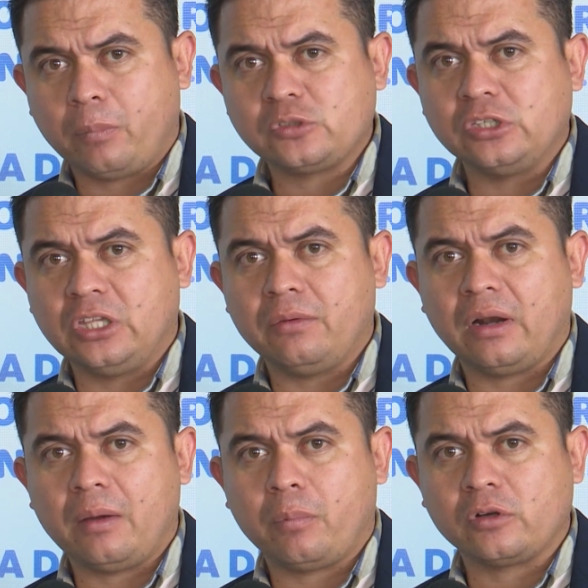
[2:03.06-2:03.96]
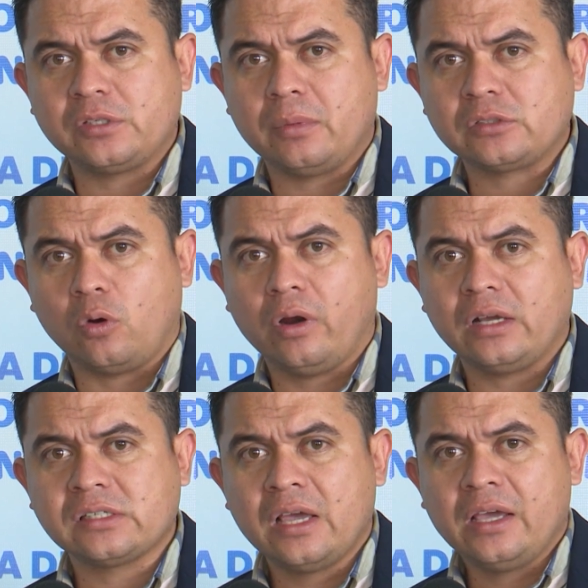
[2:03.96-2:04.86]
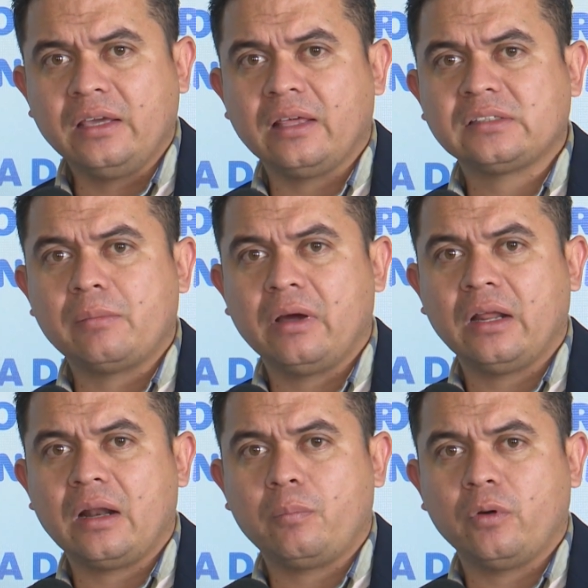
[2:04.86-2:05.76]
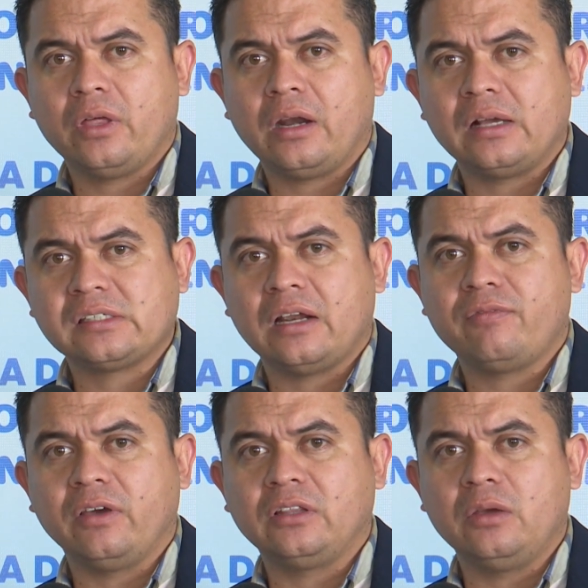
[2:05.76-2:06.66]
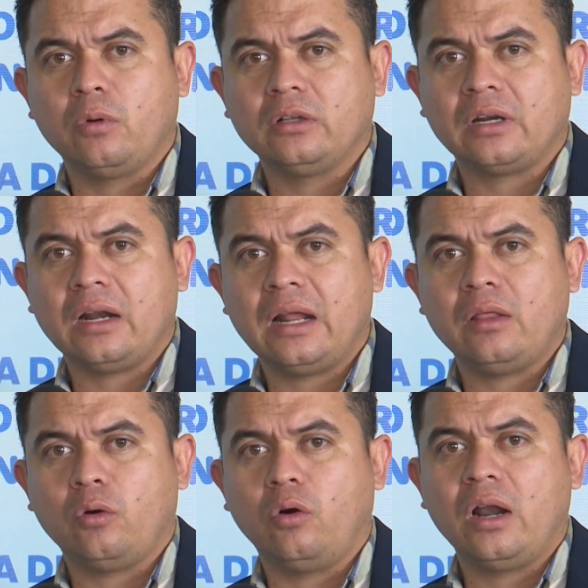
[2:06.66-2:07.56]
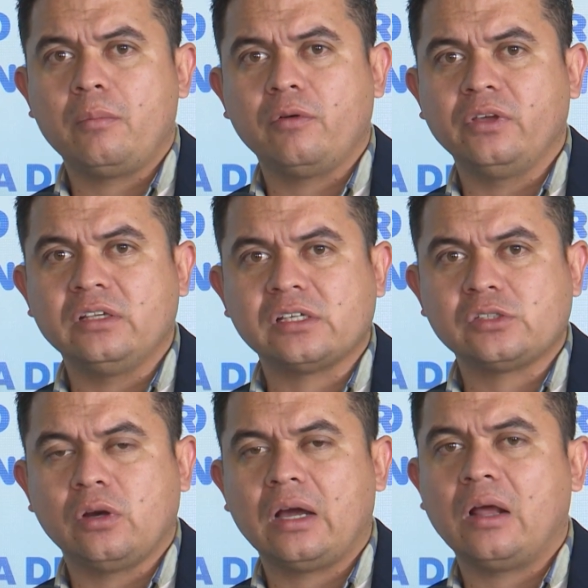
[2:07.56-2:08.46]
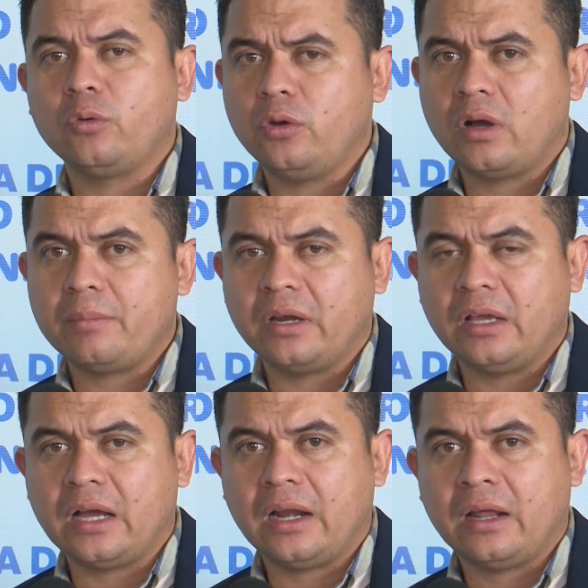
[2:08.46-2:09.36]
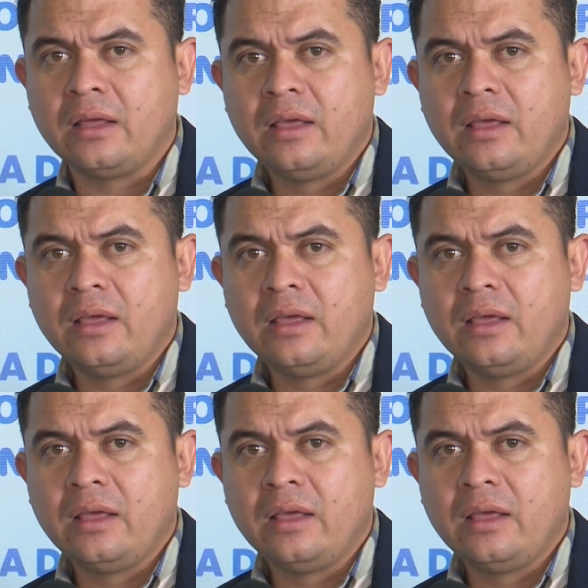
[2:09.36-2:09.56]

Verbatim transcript: positiva en las próximas horas y de esta manera poder hacer efectivo el traslado o la movilización a la Unión Americana